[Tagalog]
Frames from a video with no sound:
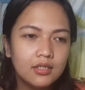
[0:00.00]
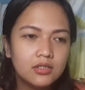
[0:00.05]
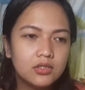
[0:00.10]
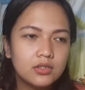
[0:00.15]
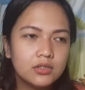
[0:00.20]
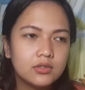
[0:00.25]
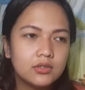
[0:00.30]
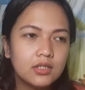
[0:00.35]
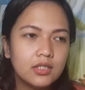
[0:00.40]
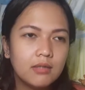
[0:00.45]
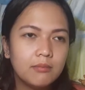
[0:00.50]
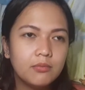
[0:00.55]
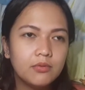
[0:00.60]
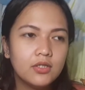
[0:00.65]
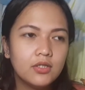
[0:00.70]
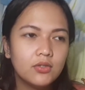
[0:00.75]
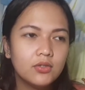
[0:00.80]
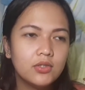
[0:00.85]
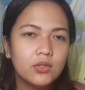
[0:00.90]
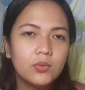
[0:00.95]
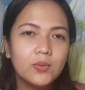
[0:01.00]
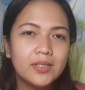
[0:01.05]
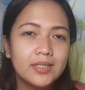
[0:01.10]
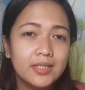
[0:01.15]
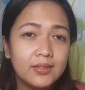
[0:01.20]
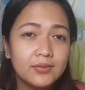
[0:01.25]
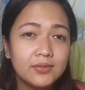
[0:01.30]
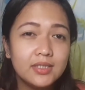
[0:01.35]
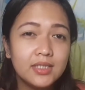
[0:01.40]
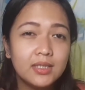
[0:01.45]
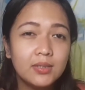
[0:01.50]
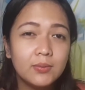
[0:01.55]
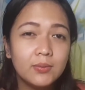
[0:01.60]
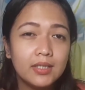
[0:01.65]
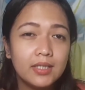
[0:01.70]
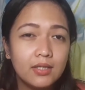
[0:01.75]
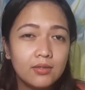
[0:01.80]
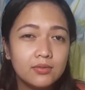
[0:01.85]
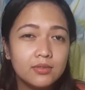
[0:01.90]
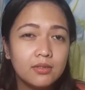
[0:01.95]
So, nag-ipon ako ng 1,000, ng
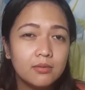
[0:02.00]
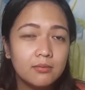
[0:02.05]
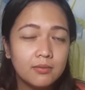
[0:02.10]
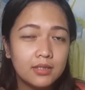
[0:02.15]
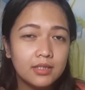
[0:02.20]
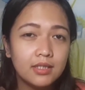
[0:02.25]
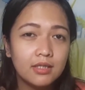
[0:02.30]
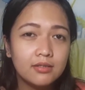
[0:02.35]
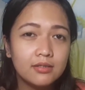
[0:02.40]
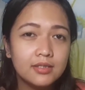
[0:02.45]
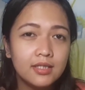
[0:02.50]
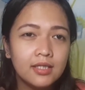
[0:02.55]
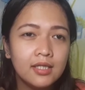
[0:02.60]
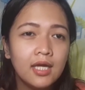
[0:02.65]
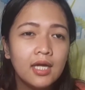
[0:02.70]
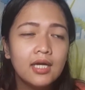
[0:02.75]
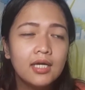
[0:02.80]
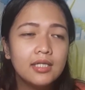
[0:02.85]
1,000, ng 1,000.